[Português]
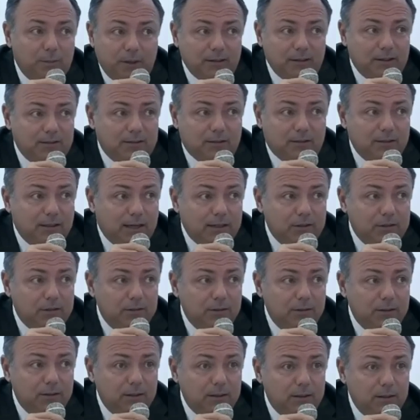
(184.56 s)
também da
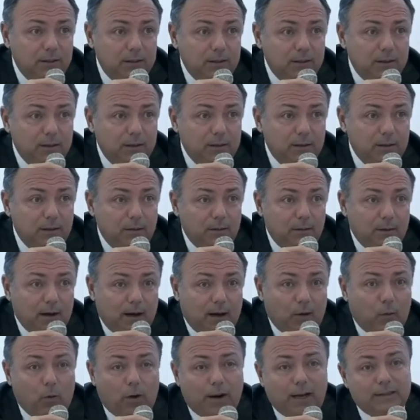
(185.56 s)
cidade.
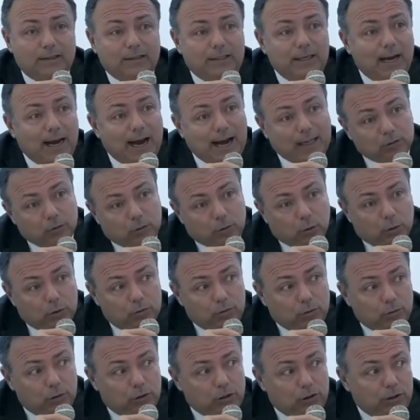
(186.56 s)
Agora é triado
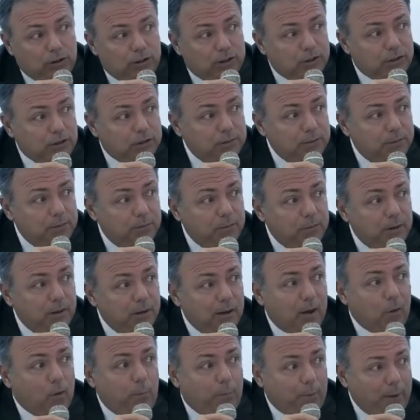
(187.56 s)
todos os dias,
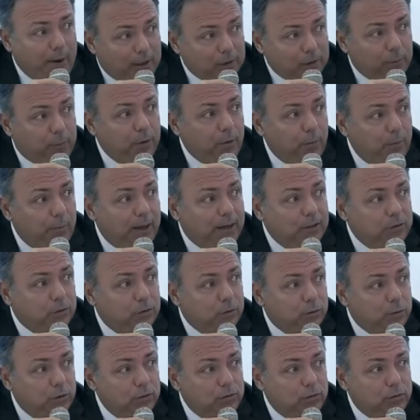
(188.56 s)
acompanhado pelo
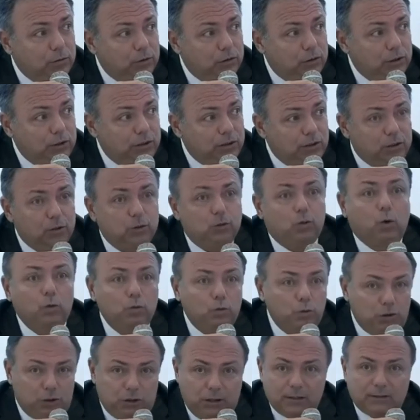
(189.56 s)
médico todos os dias,
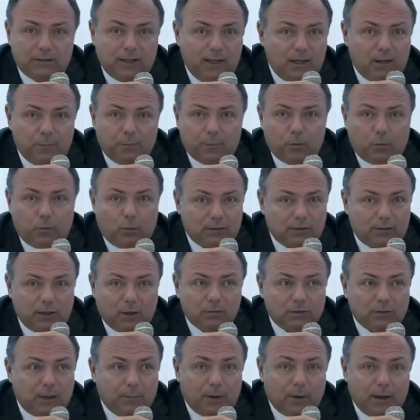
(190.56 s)
todo dia tem que ir para o
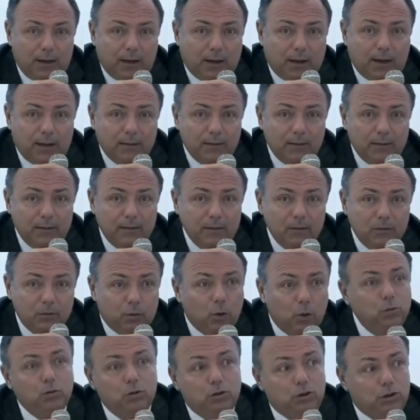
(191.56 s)
quartel trabalhar,
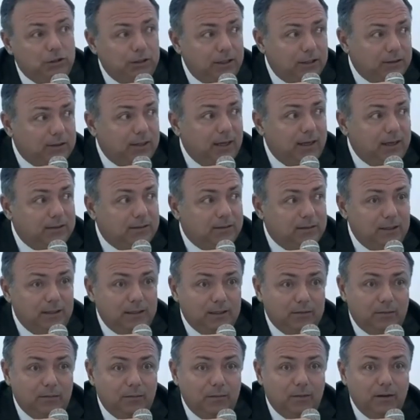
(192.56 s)
todo dia tem que
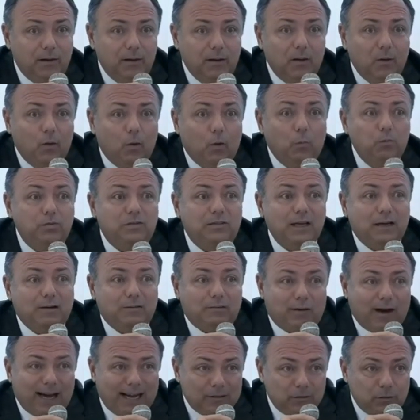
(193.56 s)
ser
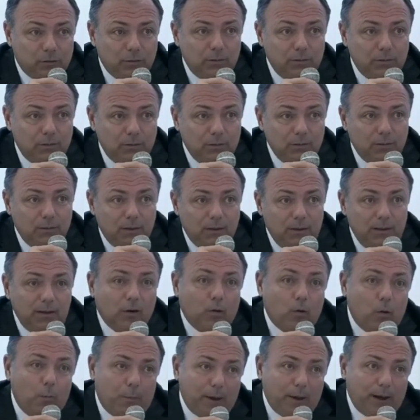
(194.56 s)
observado
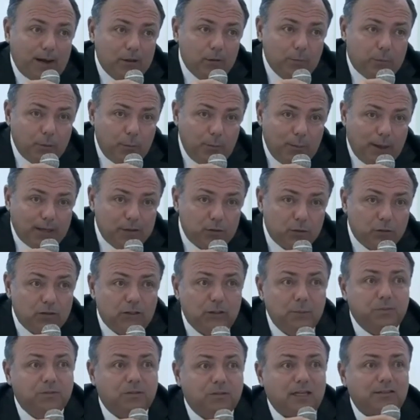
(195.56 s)
e acompanhado para o
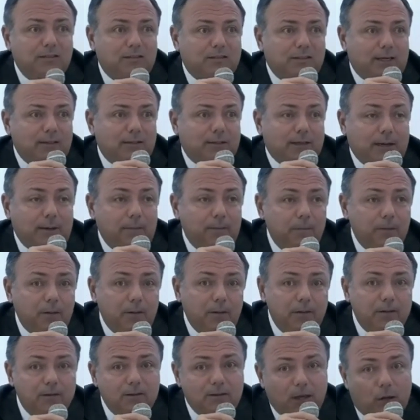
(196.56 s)
médico se precisar se tratar.
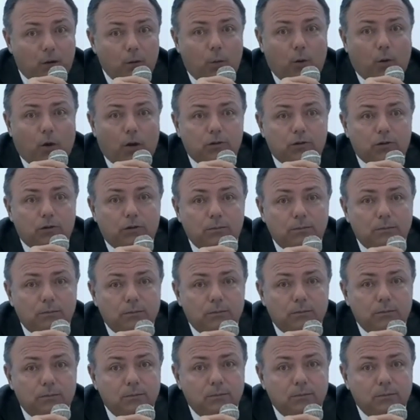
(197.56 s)
Zero morte.